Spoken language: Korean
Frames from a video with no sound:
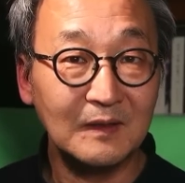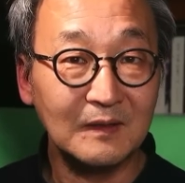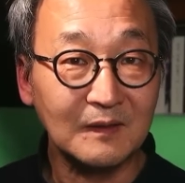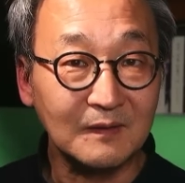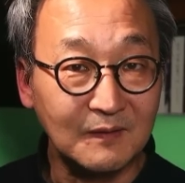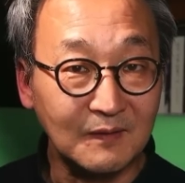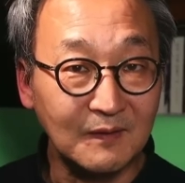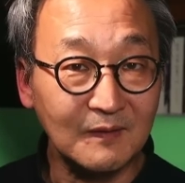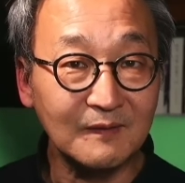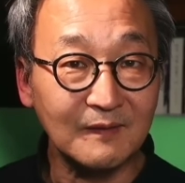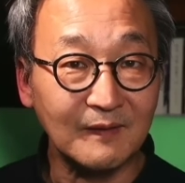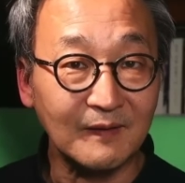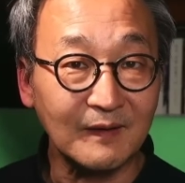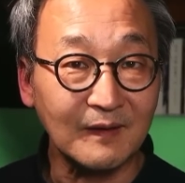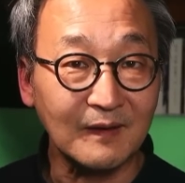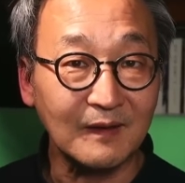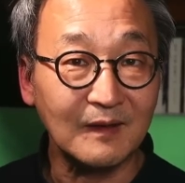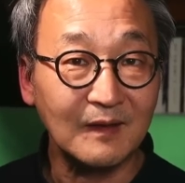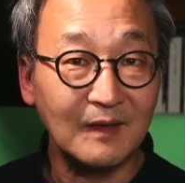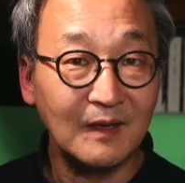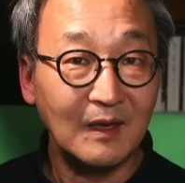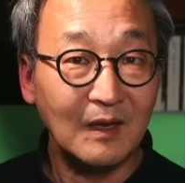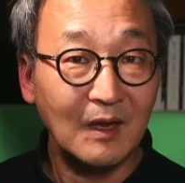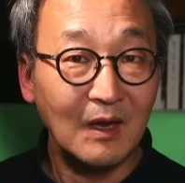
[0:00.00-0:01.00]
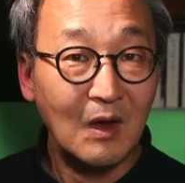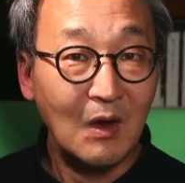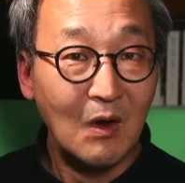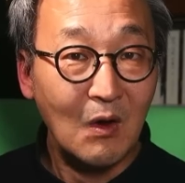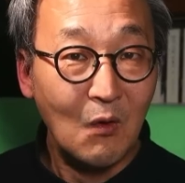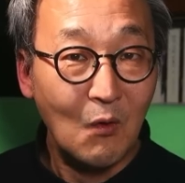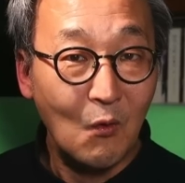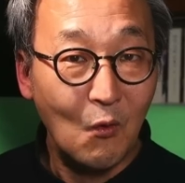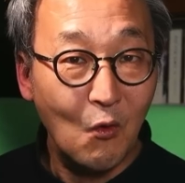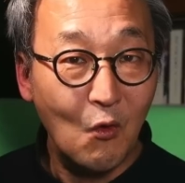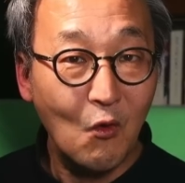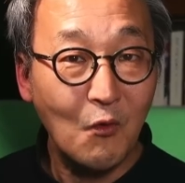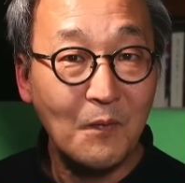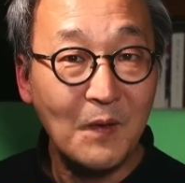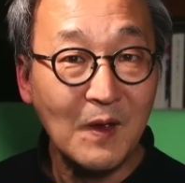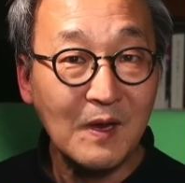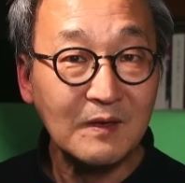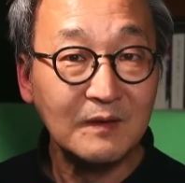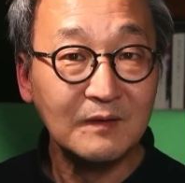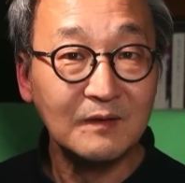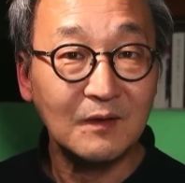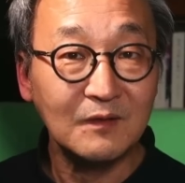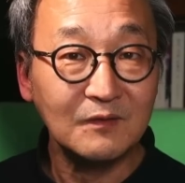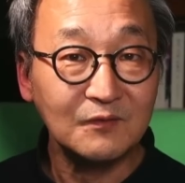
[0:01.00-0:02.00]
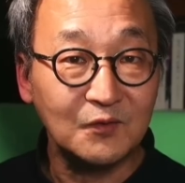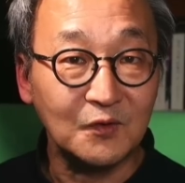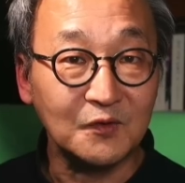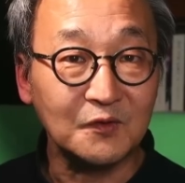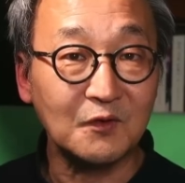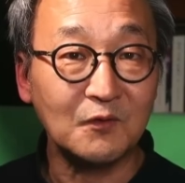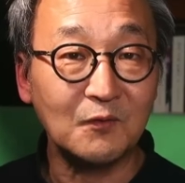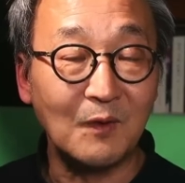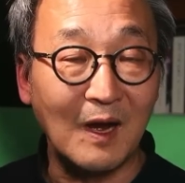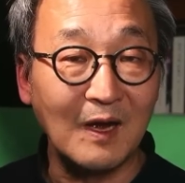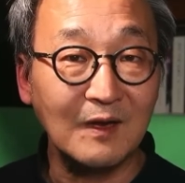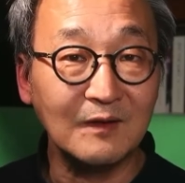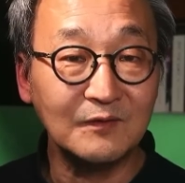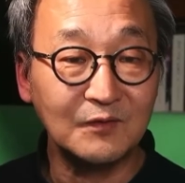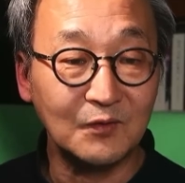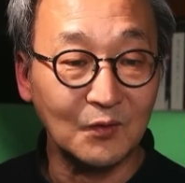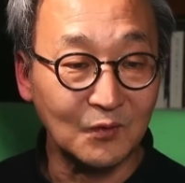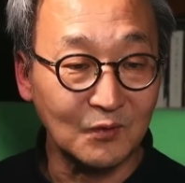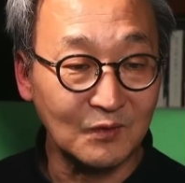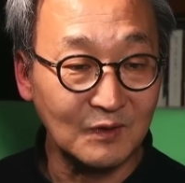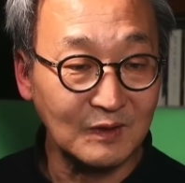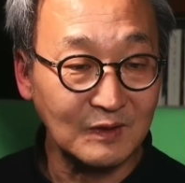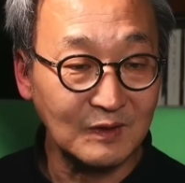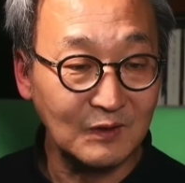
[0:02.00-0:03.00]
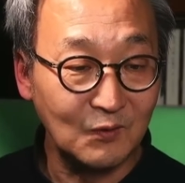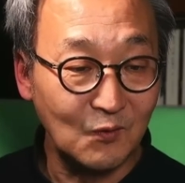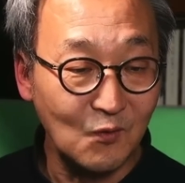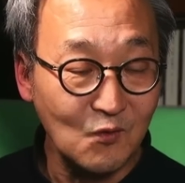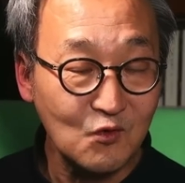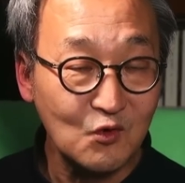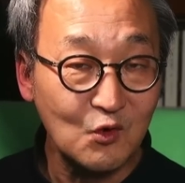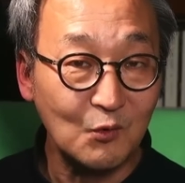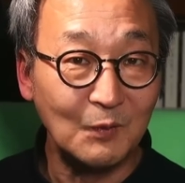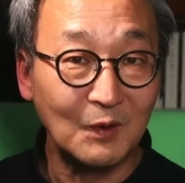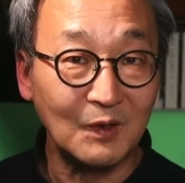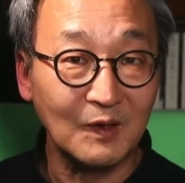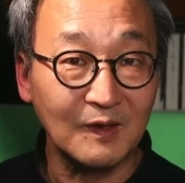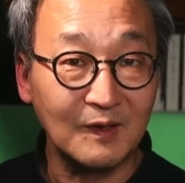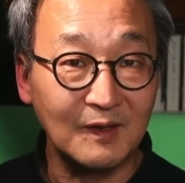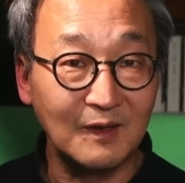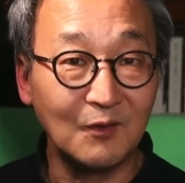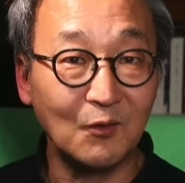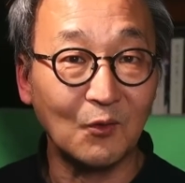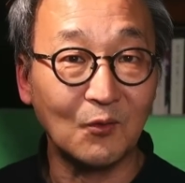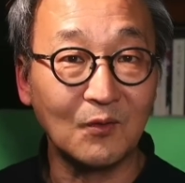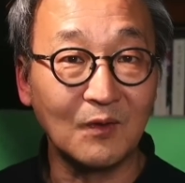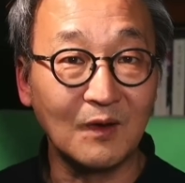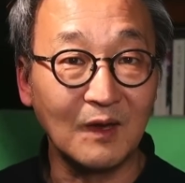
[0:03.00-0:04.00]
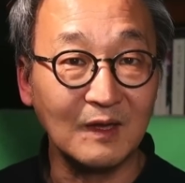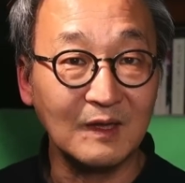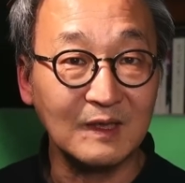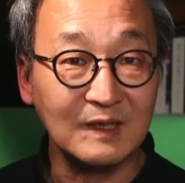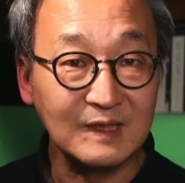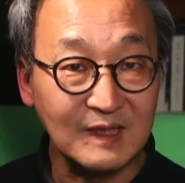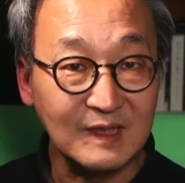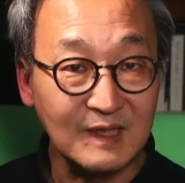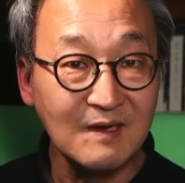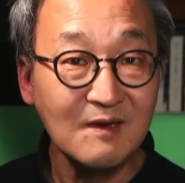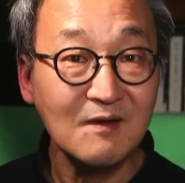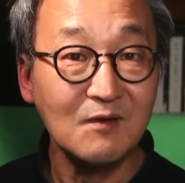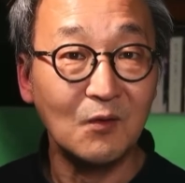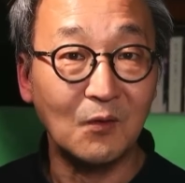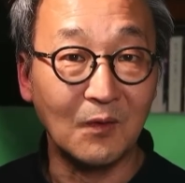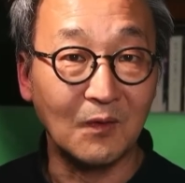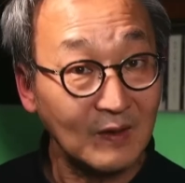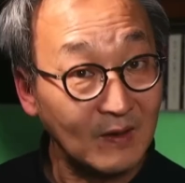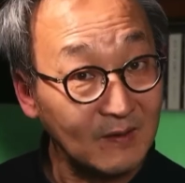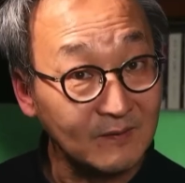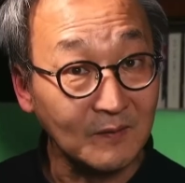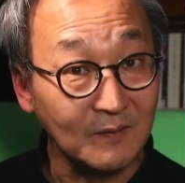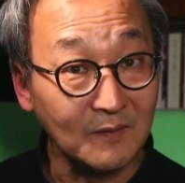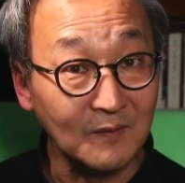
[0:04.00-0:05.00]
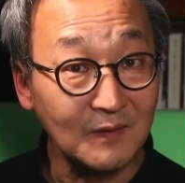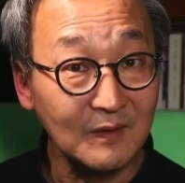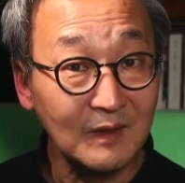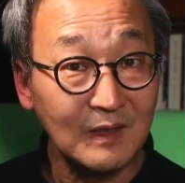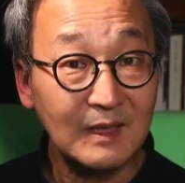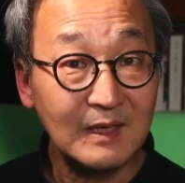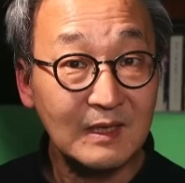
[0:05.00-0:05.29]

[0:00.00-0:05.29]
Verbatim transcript: 그런데 오백 년 조선 왕조를 꼼꼼하게 기록한 실록에서